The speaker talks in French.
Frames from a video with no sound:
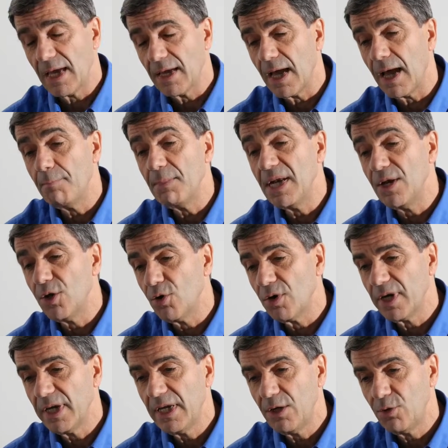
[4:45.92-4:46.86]
a
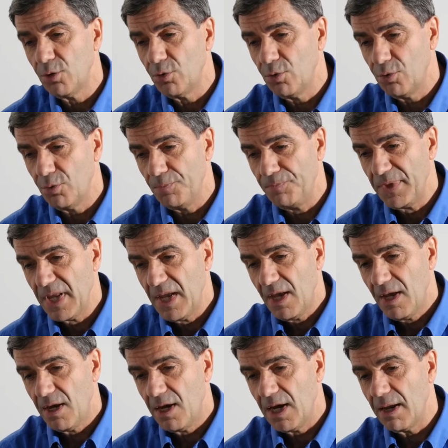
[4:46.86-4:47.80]
amélioré le,
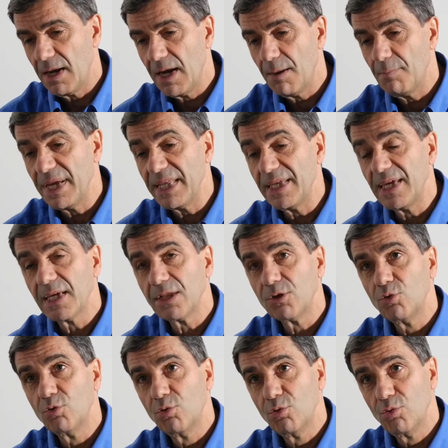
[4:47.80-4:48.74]
la, manière
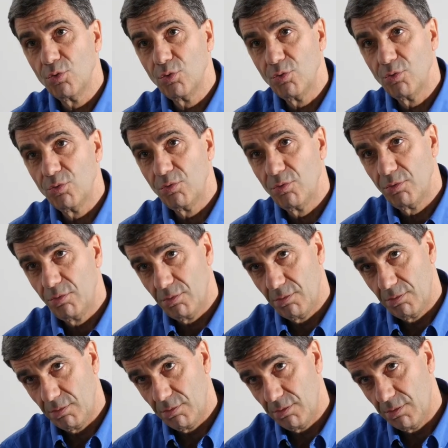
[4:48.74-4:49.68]
de,
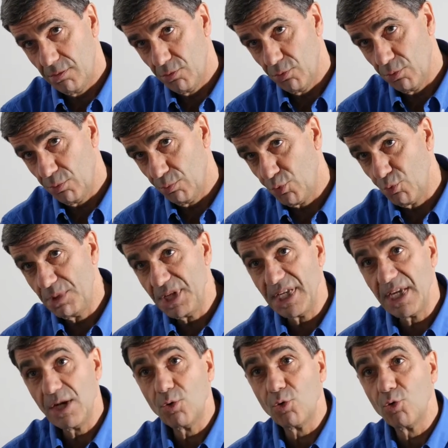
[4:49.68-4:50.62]
de
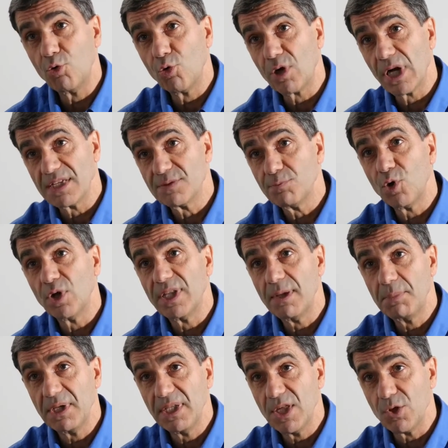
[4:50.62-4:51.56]
publier le, le classement
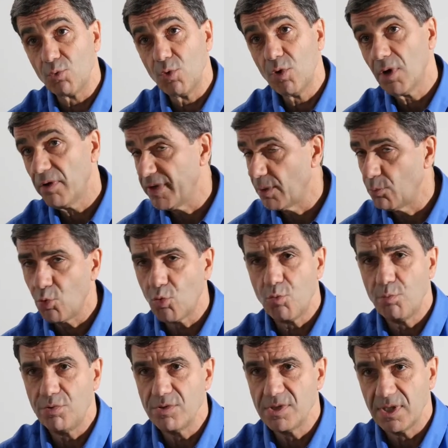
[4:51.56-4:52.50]
ATP des joueurs avec beaucoup
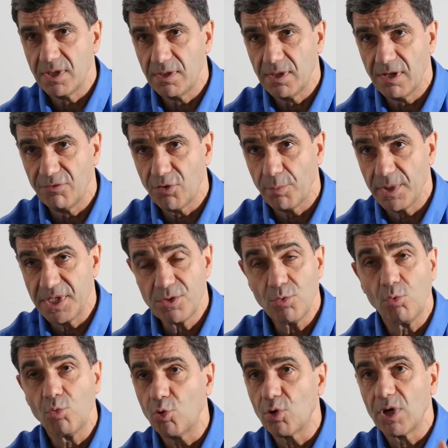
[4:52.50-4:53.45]
plus
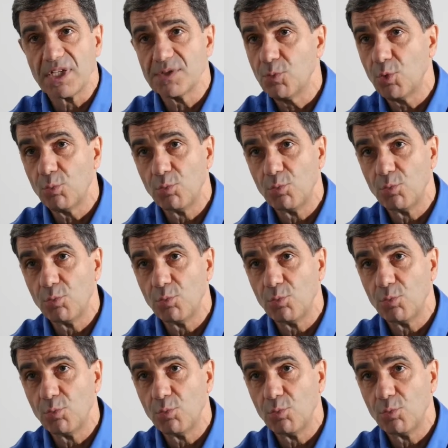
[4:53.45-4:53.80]
d'informations. Le classement